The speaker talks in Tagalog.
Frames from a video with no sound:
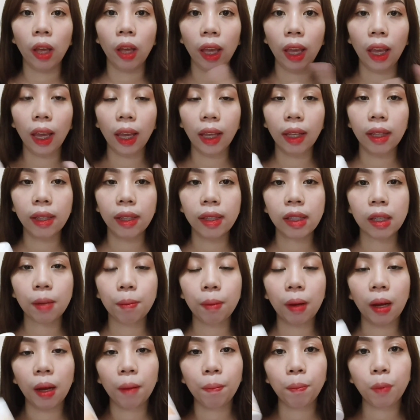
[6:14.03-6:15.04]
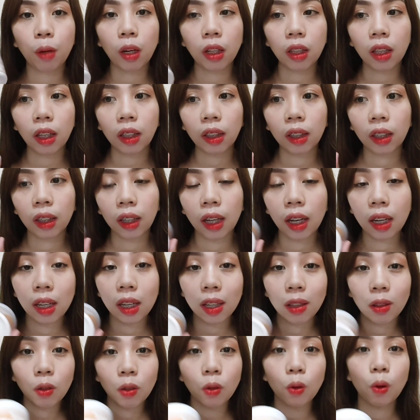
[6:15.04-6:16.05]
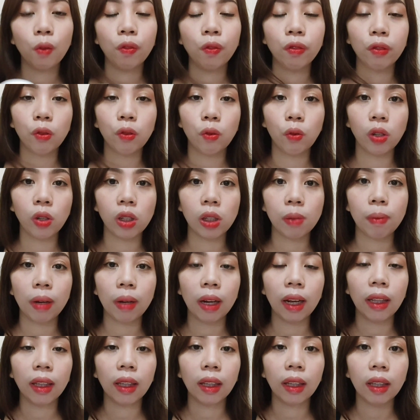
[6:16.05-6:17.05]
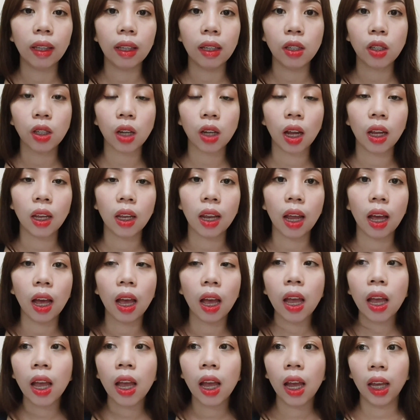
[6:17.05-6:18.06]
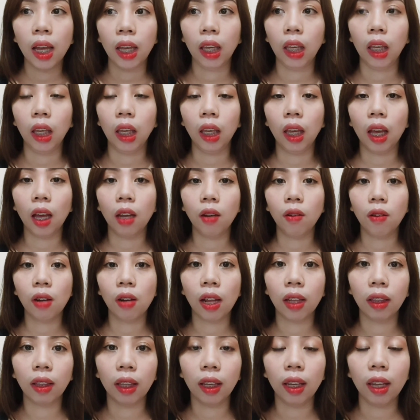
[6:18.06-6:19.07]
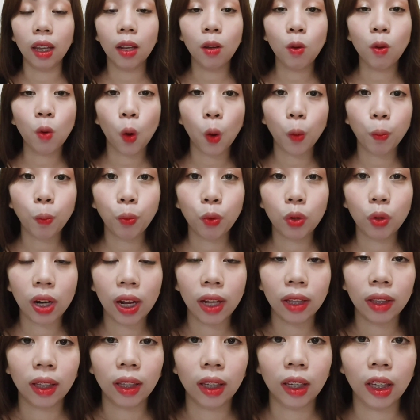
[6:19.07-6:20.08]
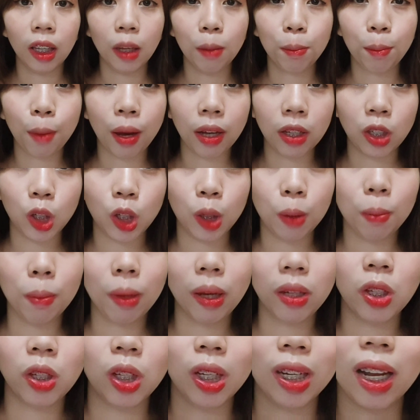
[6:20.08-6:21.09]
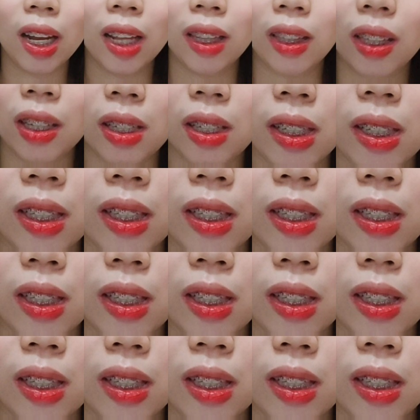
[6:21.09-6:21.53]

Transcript: And sa mga product na ganito, of course, maganda din siya na i-ano natin, i-combo natin, i-matchy-matchy natin siya